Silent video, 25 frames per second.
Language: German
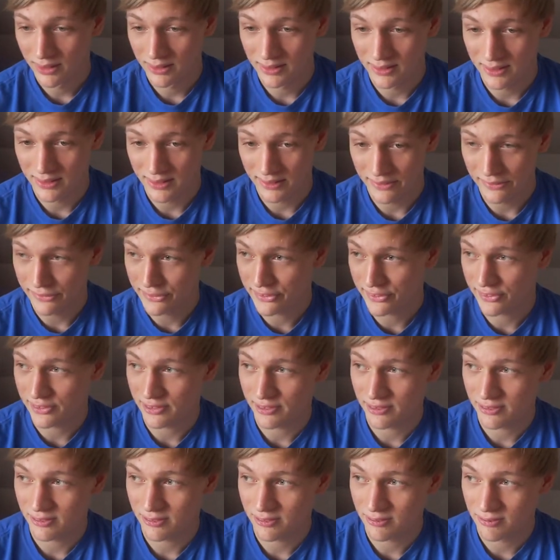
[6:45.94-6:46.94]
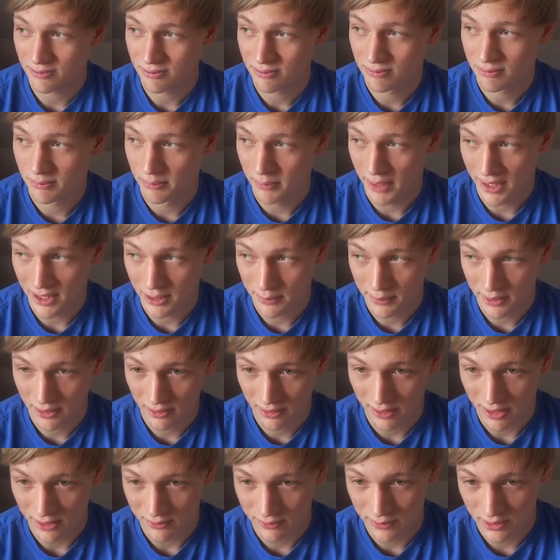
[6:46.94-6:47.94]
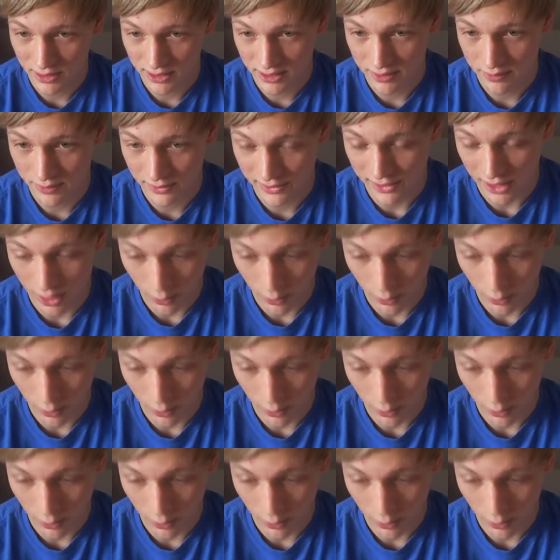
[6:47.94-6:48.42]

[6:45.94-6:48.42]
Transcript: die ist äh, meiner Meinung nach wirklich was